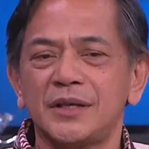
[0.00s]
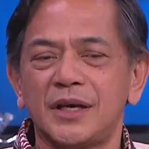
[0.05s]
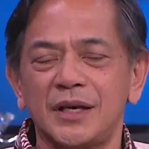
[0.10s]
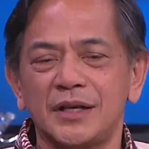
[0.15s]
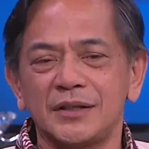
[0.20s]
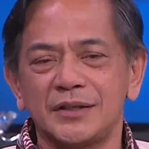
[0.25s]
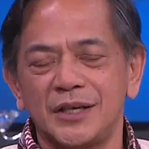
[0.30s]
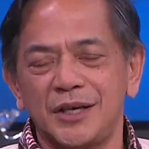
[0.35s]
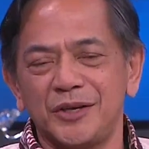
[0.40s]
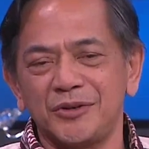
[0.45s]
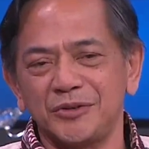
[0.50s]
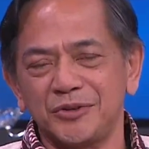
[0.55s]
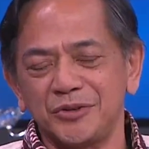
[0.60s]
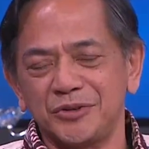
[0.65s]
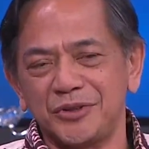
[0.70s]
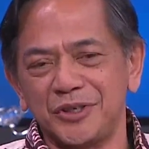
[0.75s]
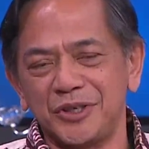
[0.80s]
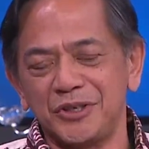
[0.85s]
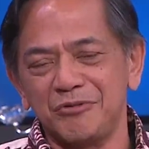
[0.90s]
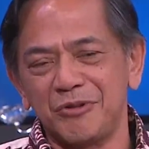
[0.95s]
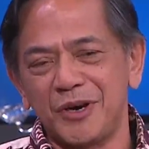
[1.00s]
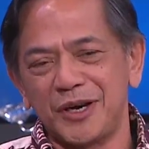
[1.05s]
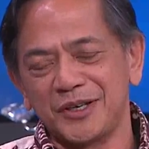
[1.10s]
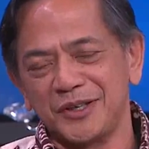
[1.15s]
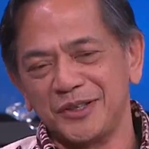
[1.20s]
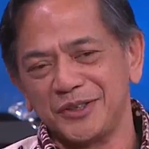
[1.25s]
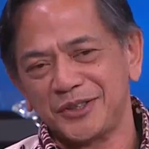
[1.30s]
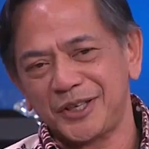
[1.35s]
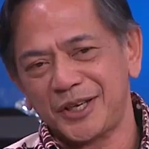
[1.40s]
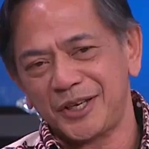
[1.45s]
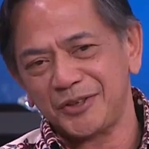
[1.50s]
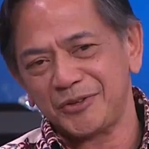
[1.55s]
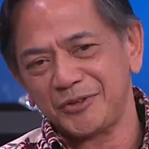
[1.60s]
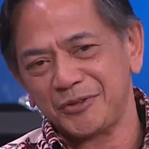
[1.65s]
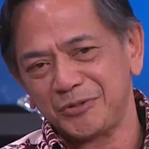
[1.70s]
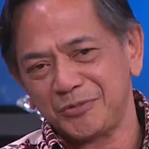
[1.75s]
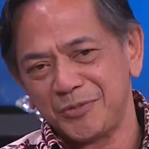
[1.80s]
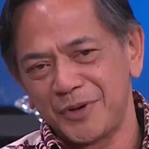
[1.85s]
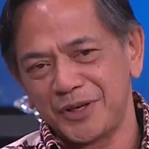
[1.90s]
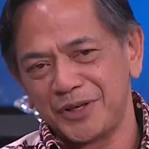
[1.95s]
Sarah Sen untuk jadi wakil saya
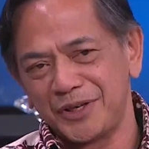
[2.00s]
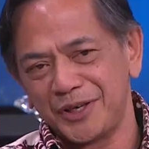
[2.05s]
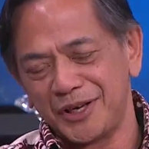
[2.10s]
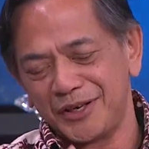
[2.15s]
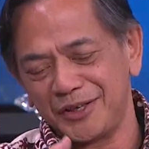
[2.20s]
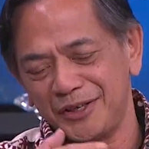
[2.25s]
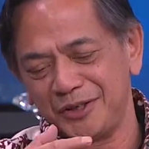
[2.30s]
untuk bagian